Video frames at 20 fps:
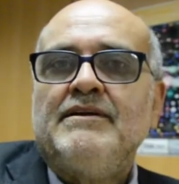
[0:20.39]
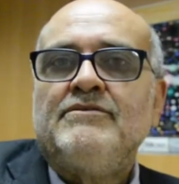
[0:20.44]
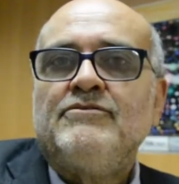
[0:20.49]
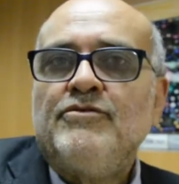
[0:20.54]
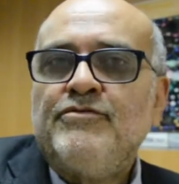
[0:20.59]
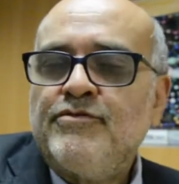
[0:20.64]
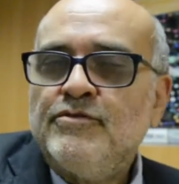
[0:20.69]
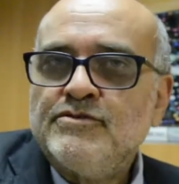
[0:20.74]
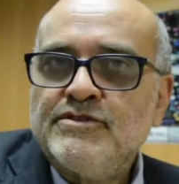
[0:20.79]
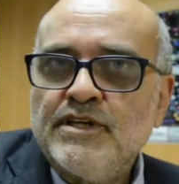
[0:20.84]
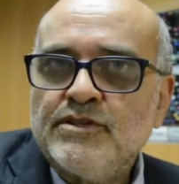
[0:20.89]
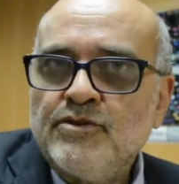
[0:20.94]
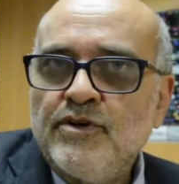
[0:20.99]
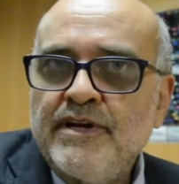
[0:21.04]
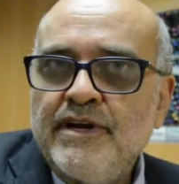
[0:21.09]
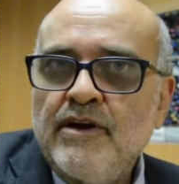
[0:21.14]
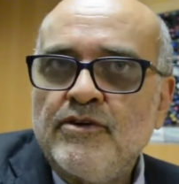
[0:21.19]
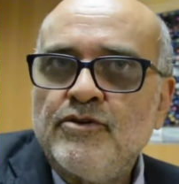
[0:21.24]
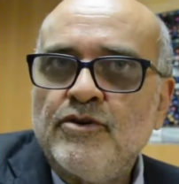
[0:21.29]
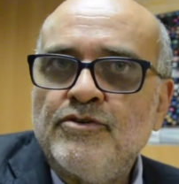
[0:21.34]
do Fundo
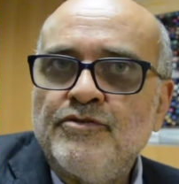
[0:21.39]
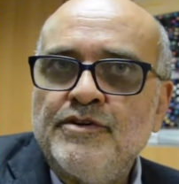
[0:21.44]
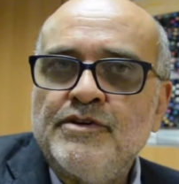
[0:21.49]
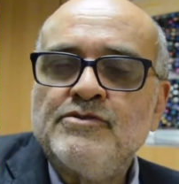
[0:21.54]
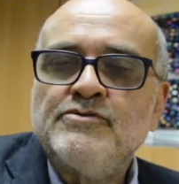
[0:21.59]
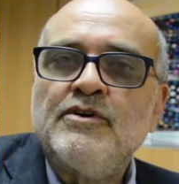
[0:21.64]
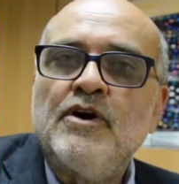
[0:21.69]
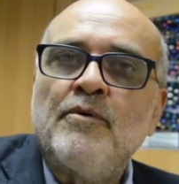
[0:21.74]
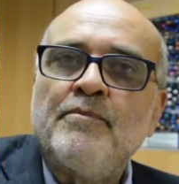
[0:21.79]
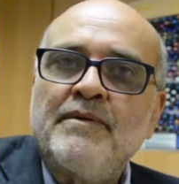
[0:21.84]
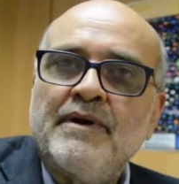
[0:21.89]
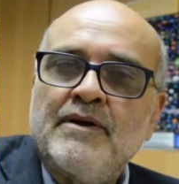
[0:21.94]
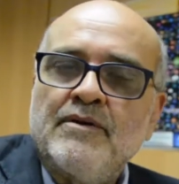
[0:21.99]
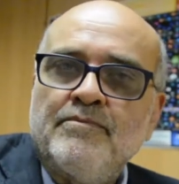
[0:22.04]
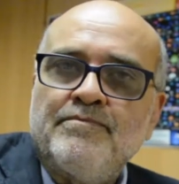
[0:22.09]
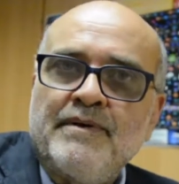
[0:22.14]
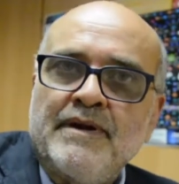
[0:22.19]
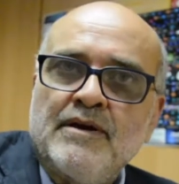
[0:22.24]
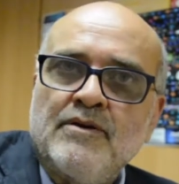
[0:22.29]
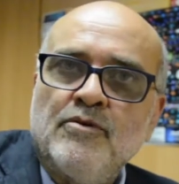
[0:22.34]
Setorial do Audiovisual
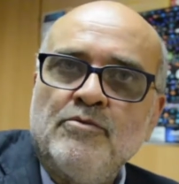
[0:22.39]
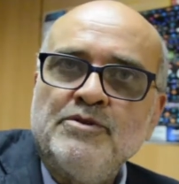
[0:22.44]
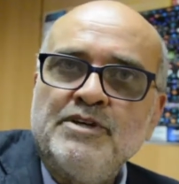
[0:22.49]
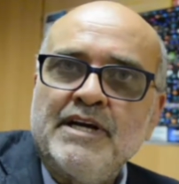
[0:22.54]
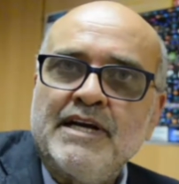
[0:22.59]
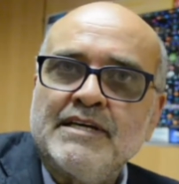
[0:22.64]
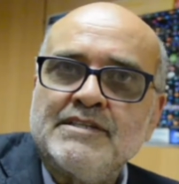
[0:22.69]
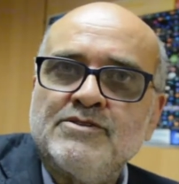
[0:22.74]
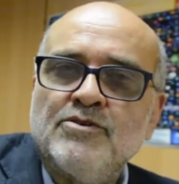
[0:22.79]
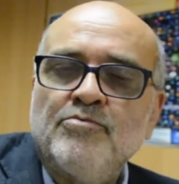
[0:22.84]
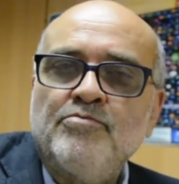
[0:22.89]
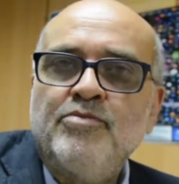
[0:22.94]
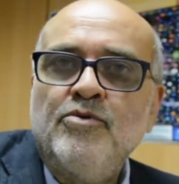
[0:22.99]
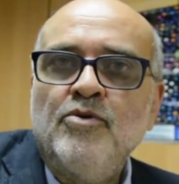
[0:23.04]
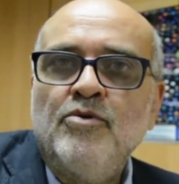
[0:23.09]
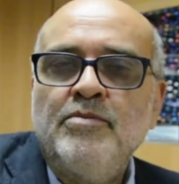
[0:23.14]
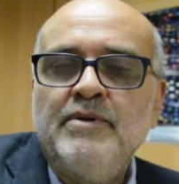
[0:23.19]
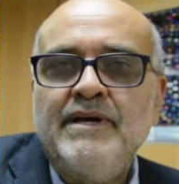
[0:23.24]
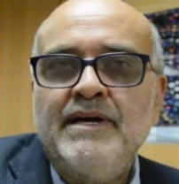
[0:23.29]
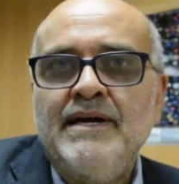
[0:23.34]
para a Comunicação
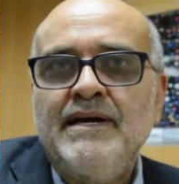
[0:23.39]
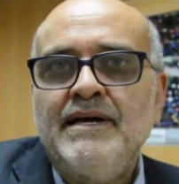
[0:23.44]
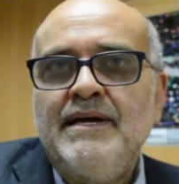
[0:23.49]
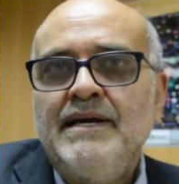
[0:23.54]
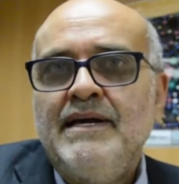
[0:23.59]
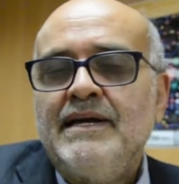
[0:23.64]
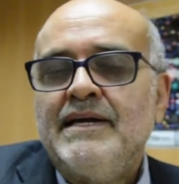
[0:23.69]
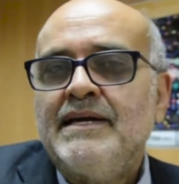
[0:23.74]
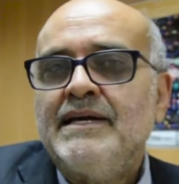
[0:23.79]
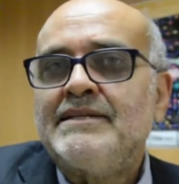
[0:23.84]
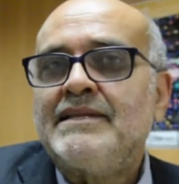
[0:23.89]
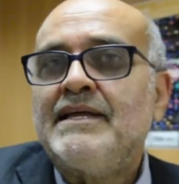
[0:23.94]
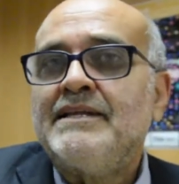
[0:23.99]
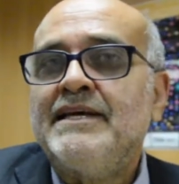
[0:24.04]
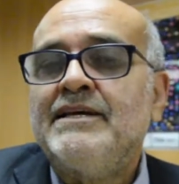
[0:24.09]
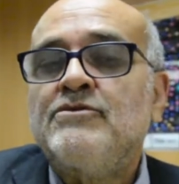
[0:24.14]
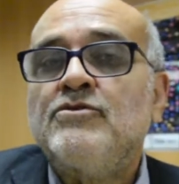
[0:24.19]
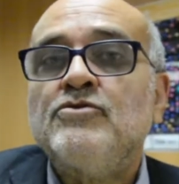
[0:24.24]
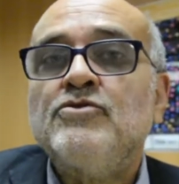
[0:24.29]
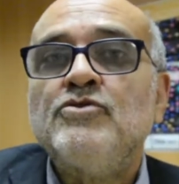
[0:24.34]
Pública, que está
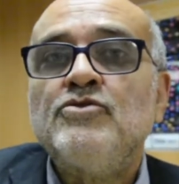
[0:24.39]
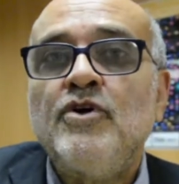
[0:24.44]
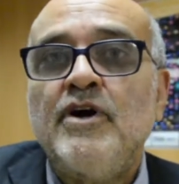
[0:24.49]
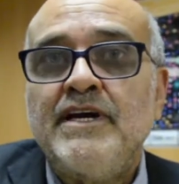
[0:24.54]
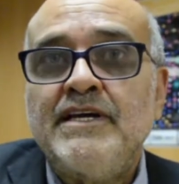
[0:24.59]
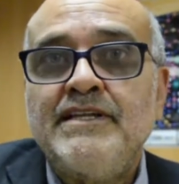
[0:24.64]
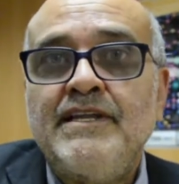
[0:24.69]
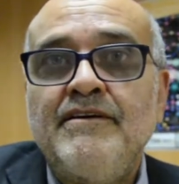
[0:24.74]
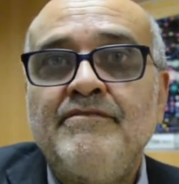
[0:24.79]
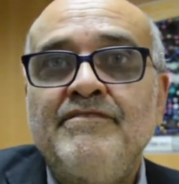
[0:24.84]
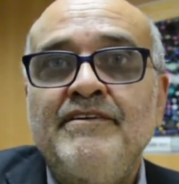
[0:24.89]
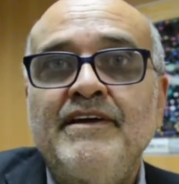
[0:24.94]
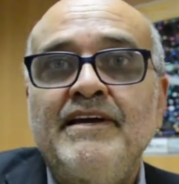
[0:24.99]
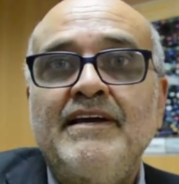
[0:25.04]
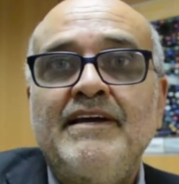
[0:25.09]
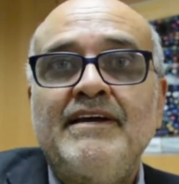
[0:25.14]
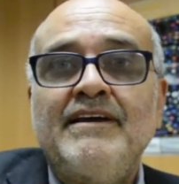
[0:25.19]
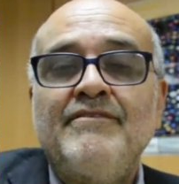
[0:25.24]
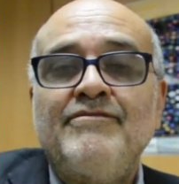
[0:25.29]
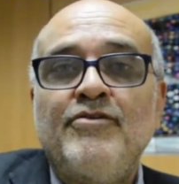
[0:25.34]
dentro do DOC TV,
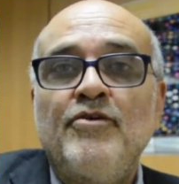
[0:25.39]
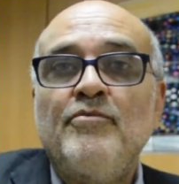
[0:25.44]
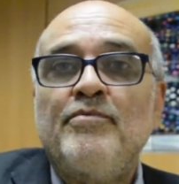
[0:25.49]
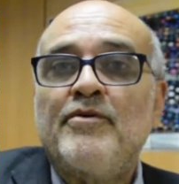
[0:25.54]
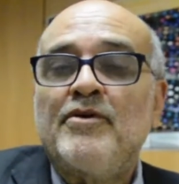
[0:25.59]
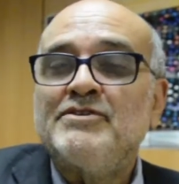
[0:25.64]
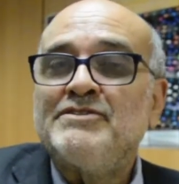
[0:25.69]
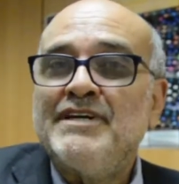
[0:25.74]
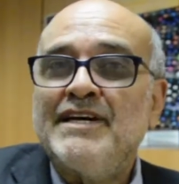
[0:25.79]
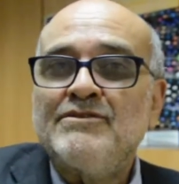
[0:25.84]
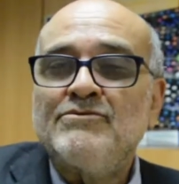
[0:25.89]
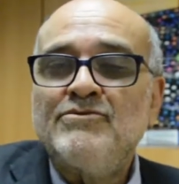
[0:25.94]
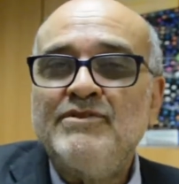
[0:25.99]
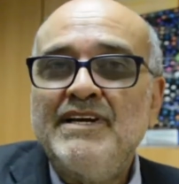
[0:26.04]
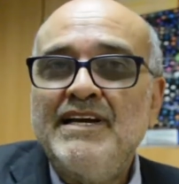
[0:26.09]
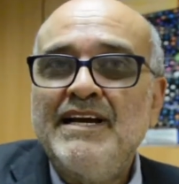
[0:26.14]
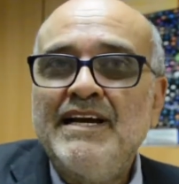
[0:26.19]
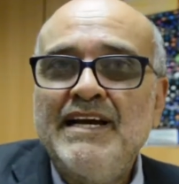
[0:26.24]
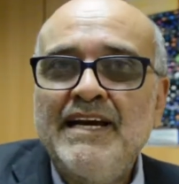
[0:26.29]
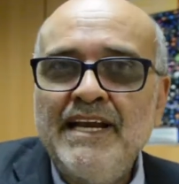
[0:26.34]
que foi um projeto
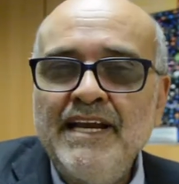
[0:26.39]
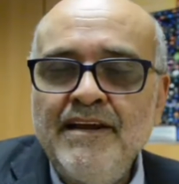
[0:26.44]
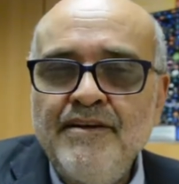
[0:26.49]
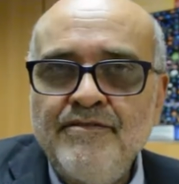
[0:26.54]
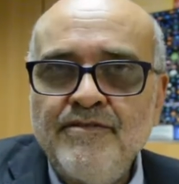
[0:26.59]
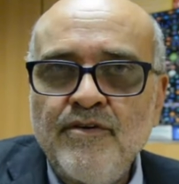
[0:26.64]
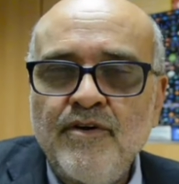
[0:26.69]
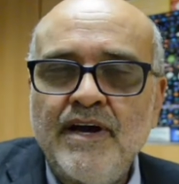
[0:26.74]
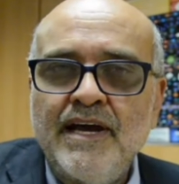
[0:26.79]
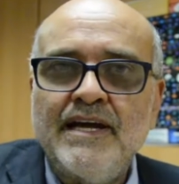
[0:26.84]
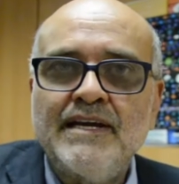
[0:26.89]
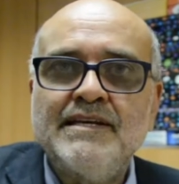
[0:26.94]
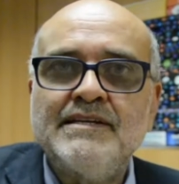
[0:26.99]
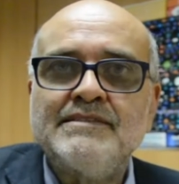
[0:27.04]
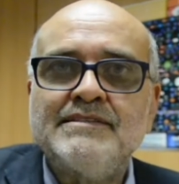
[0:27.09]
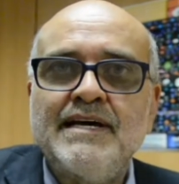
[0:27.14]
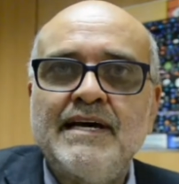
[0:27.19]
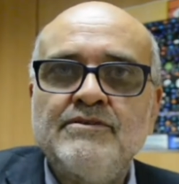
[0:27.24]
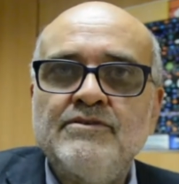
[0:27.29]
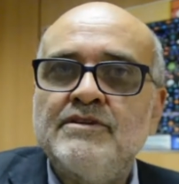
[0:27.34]
incrível
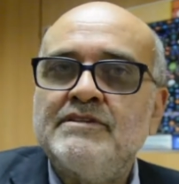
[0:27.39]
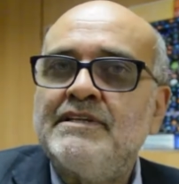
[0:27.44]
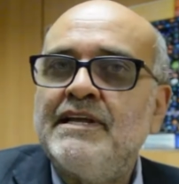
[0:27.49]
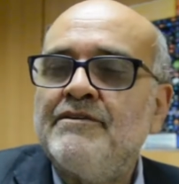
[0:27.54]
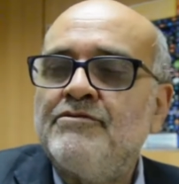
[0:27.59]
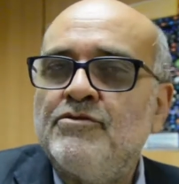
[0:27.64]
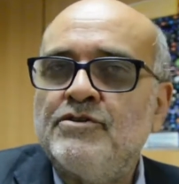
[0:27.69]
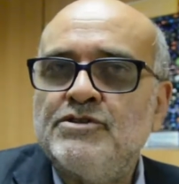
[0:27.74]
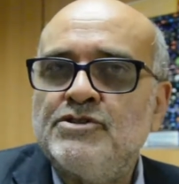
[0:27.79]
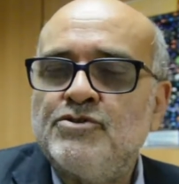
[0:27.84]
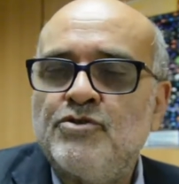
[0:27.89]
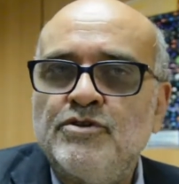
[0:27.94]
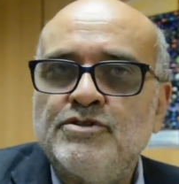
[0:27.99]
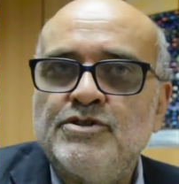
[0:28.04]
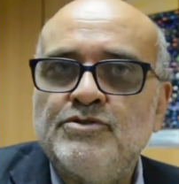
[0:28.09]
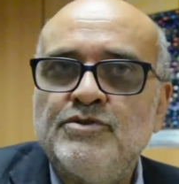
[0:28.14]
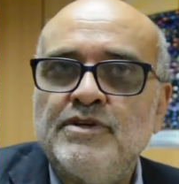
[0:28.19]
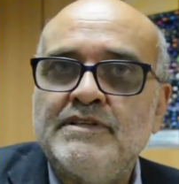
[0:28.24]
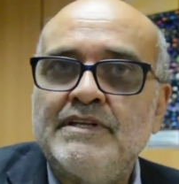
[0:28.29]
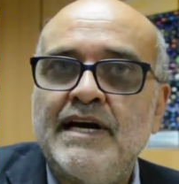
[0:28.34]
realizado, que teve uma
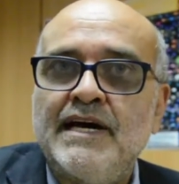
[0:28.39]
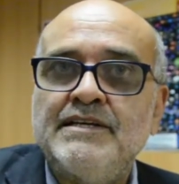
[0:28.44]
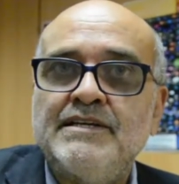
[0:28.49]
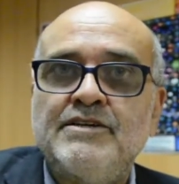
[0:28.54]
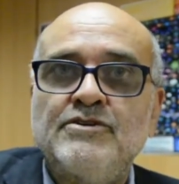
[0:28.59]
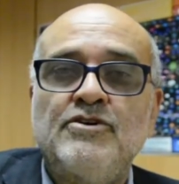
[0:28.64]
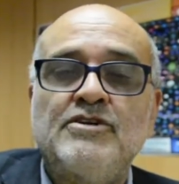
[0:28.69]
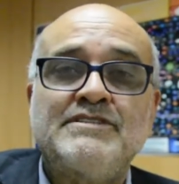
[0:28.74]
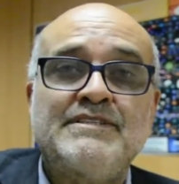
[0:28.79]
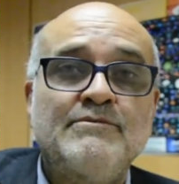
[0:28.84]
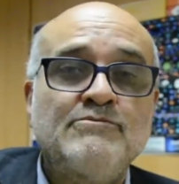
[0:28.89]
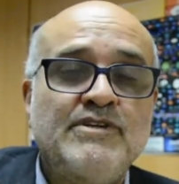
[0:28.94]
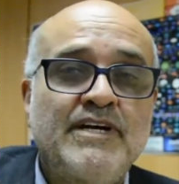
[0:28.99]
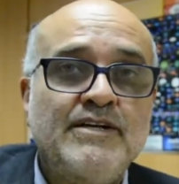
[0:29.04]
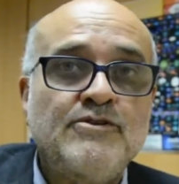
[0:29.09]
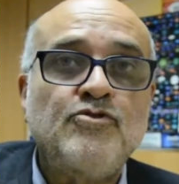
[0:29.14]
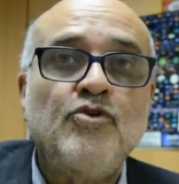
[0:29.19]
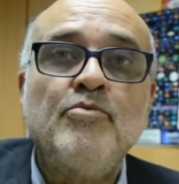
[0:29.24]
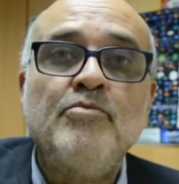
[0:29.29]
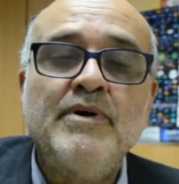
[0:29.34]
descontinuidade, que nós estamos
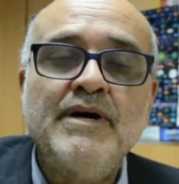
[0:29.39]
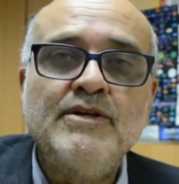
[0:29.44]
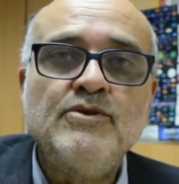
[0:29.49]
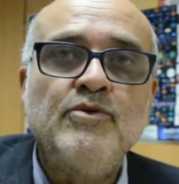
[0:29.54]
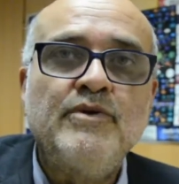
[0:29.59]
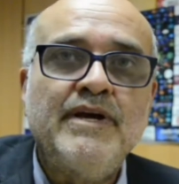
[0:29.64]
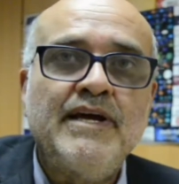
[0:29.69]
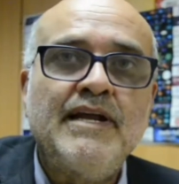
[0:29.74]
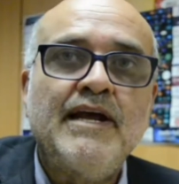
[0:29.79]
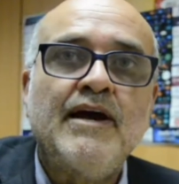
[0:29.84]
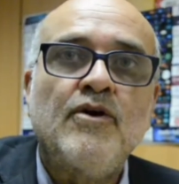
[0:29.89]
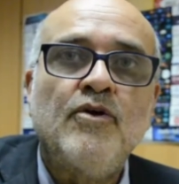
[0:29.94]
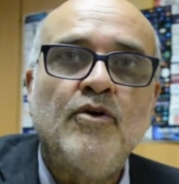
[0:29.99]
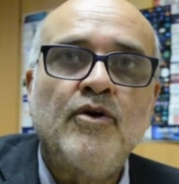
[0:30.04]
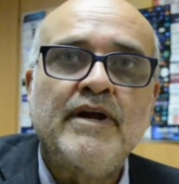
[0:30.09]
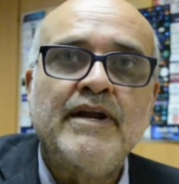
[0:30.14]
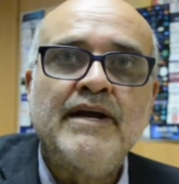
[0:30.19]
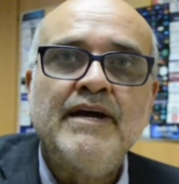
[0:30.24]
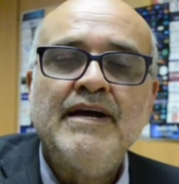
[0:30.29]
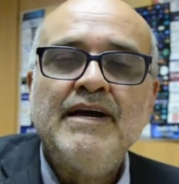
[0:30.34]
retomando ele
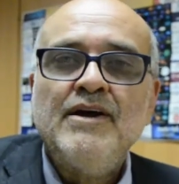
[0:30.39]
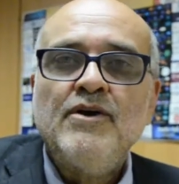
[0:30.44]
agora,